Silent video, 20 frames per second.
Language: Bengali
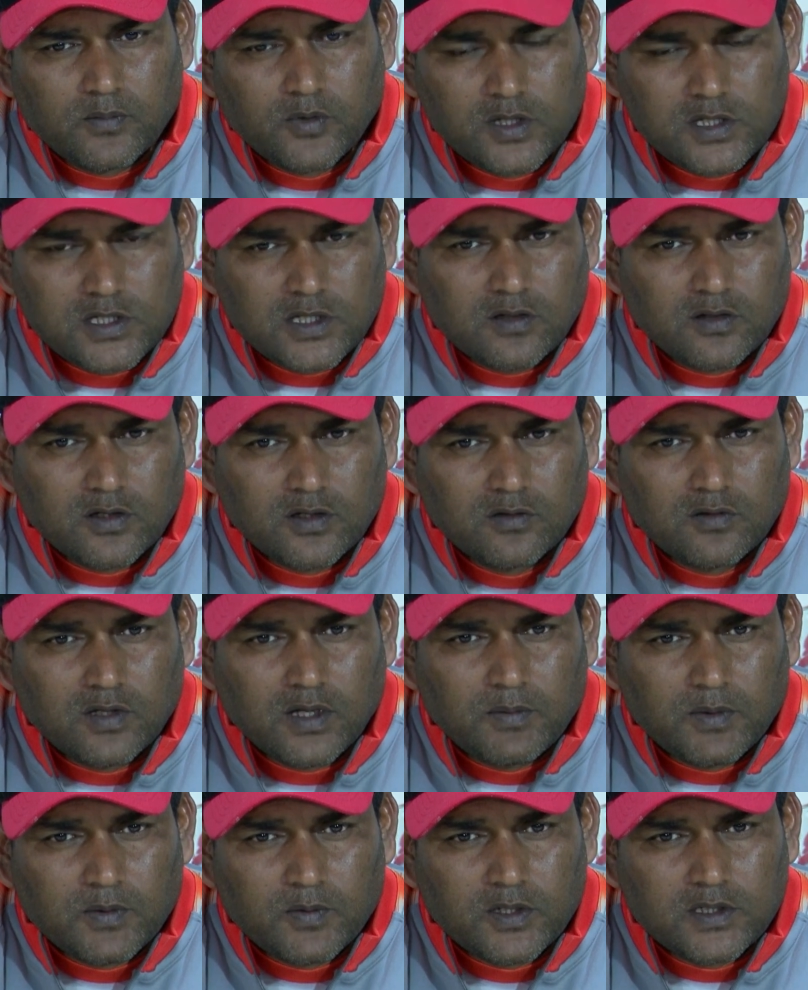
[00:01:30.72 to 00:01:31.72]
বরিশালও কিন্তু
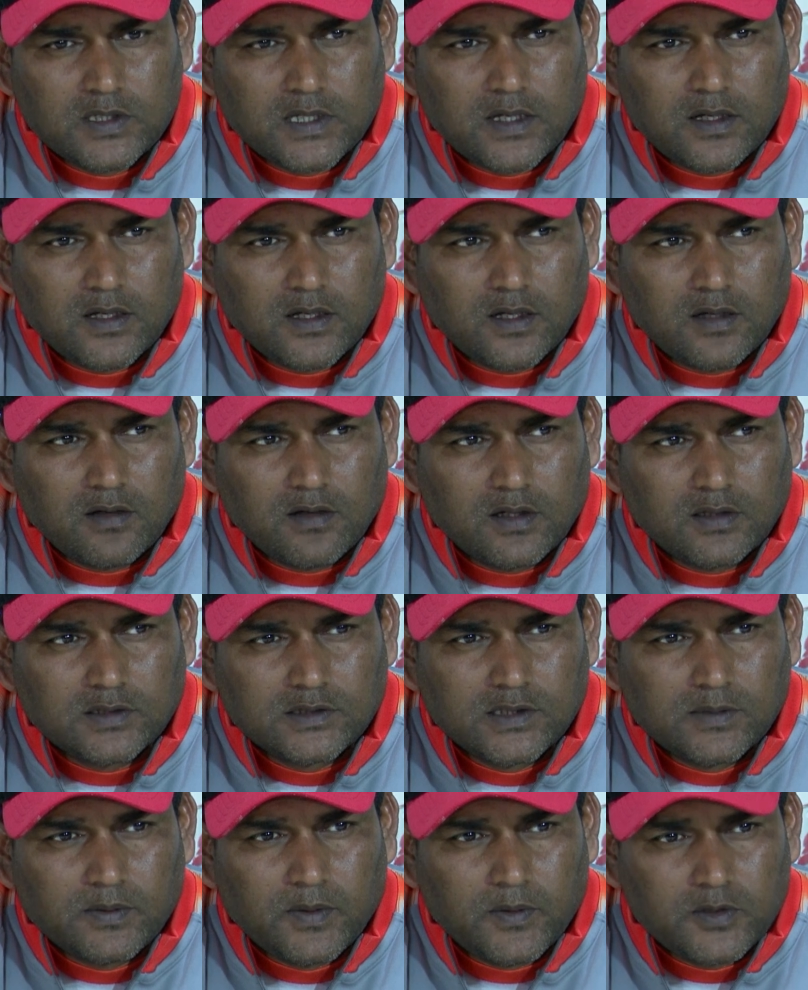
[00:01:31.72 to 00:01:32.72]
আমার মনে যা
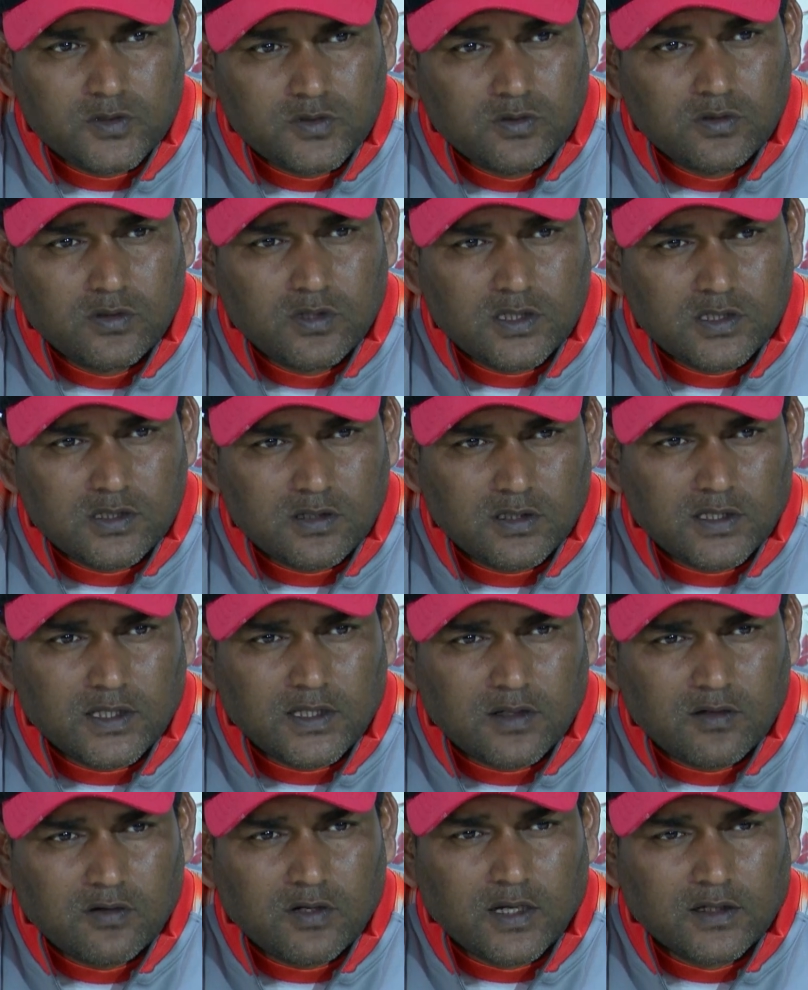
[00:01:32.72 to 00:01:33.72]
যেভাবে শুরু করেছিল
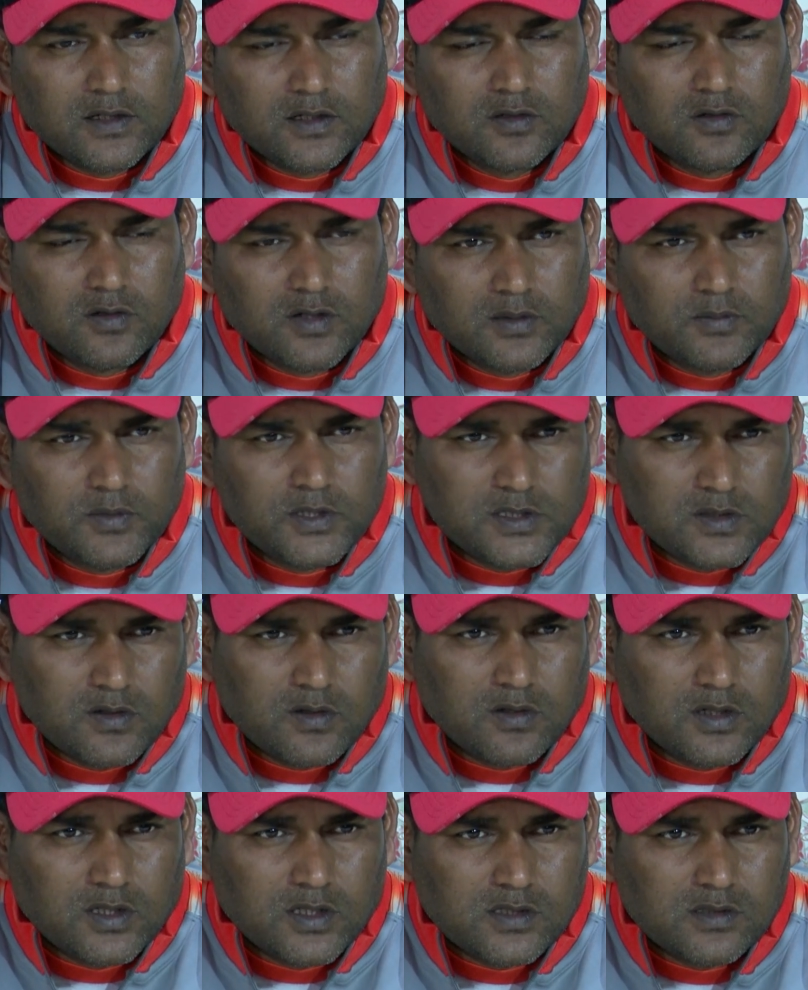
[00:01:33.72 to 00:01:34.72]
তাদেরও রান কিন্তু অনেক বেশি
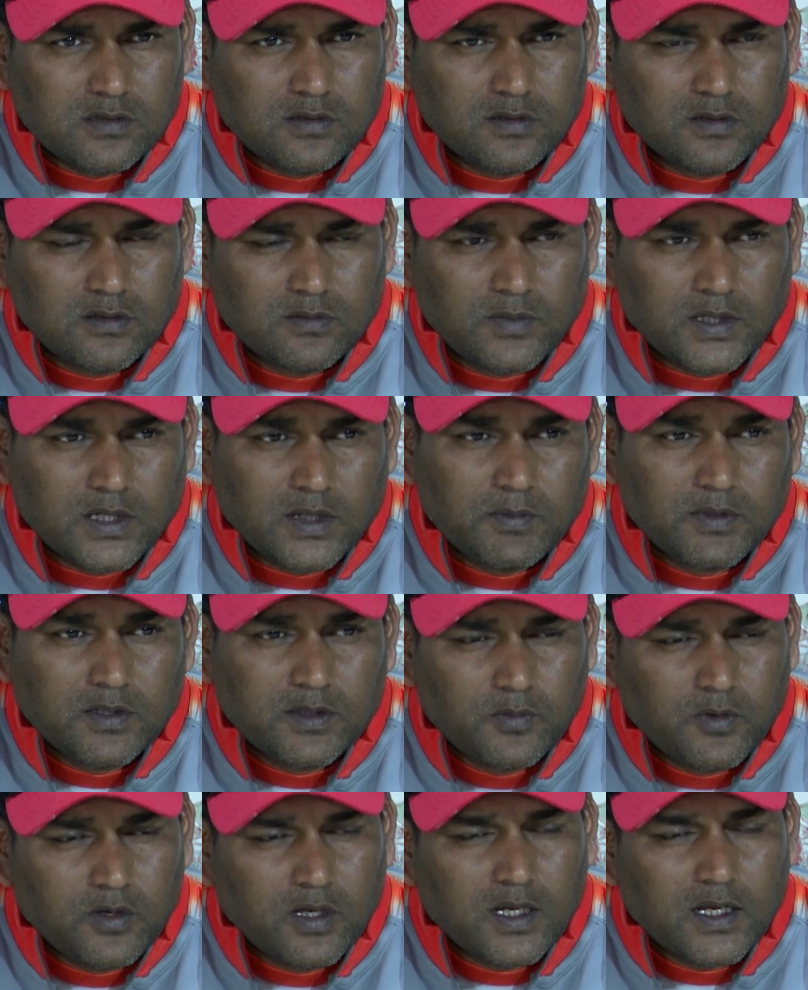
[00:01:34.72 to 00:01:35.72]
হওয়ার কথা ছিল বাট
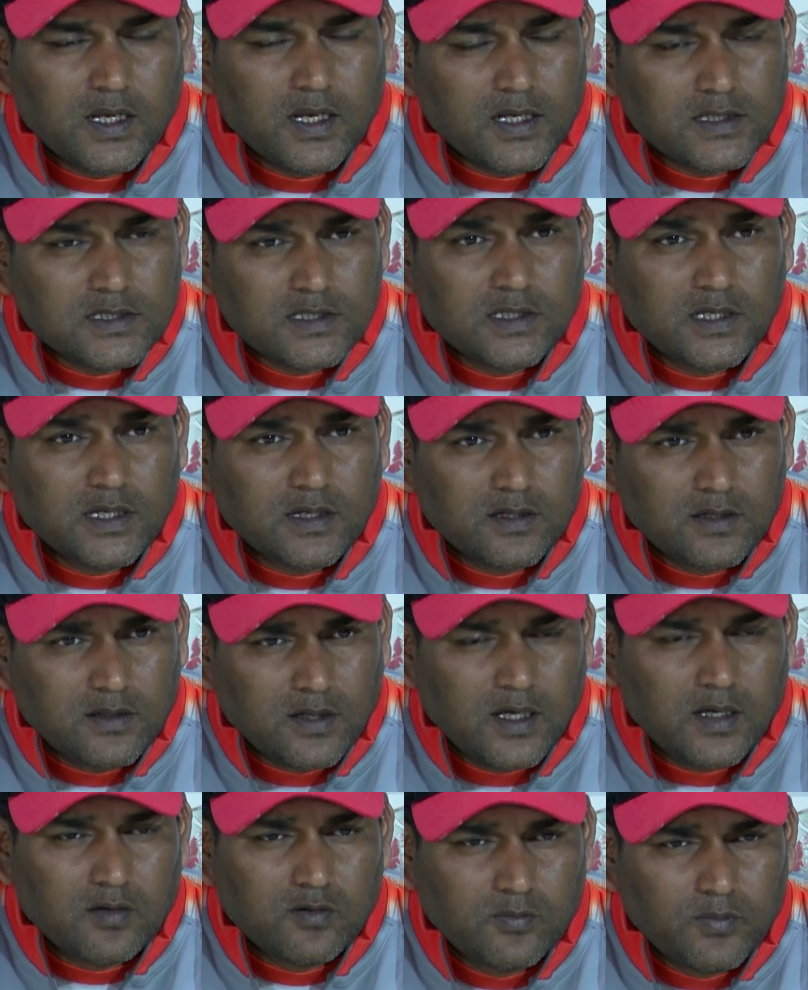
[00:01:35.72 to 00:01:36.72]
আমাদের বলাররা লাস্টের দিকে
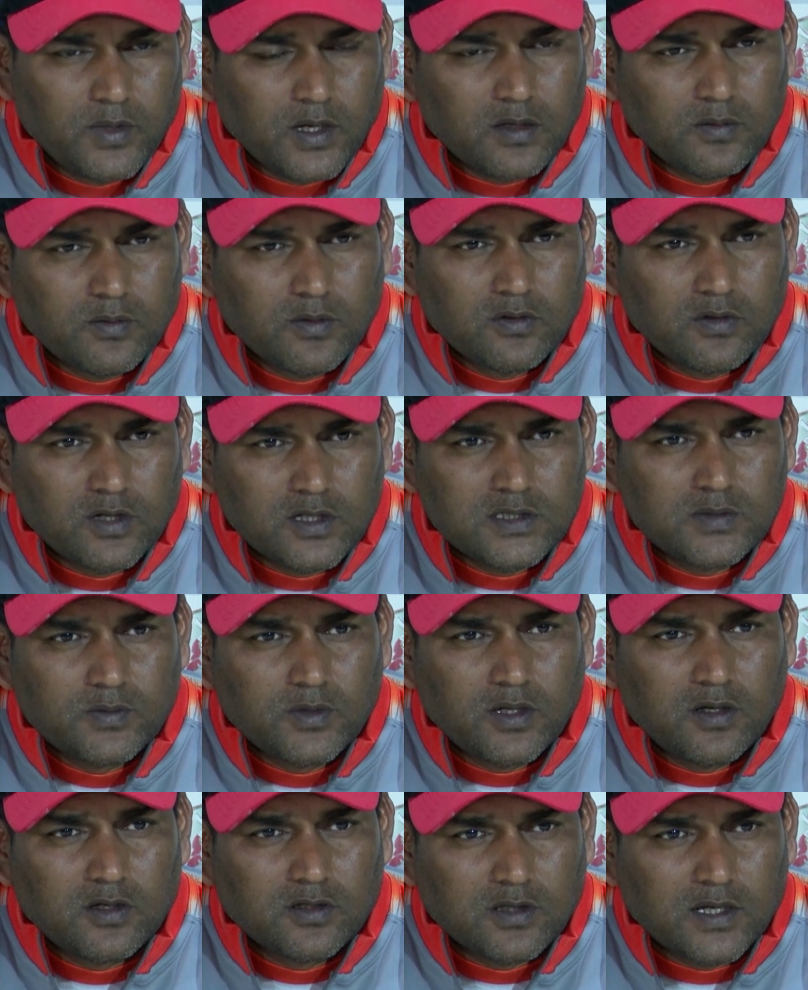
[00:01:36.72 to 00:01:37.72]
খুব ভালো বল করেছে
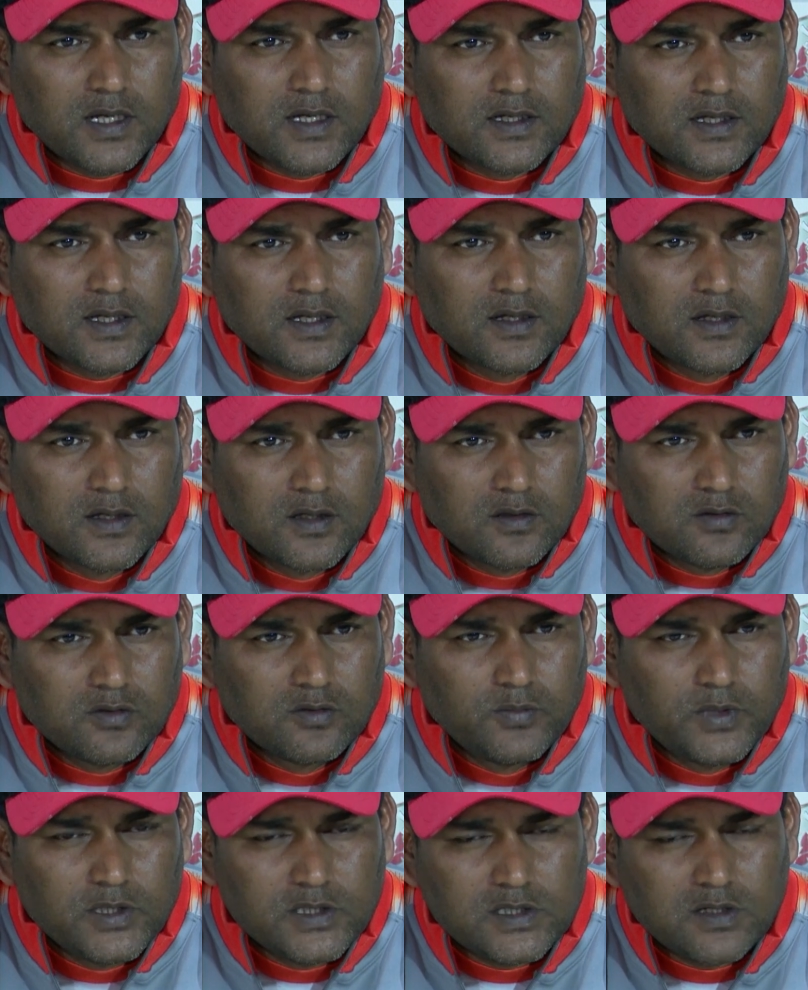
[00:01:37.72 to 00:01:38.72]
বলে হয়তো রানটা
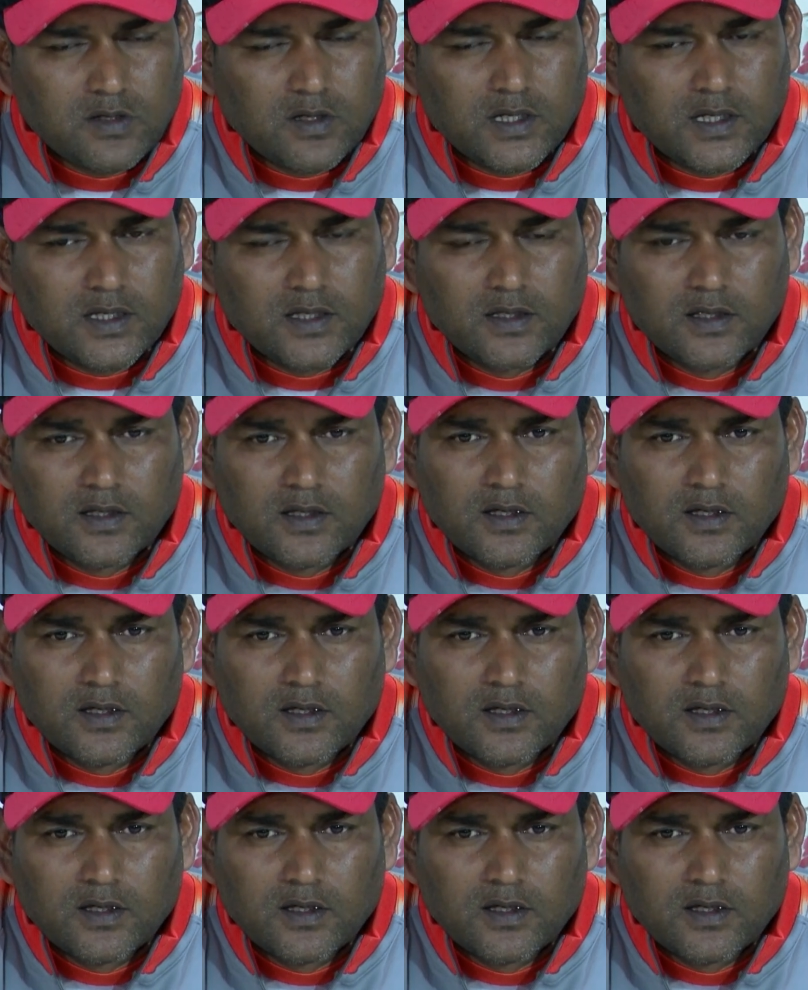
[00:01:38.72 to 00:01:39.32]
খুব বেশি হয়নি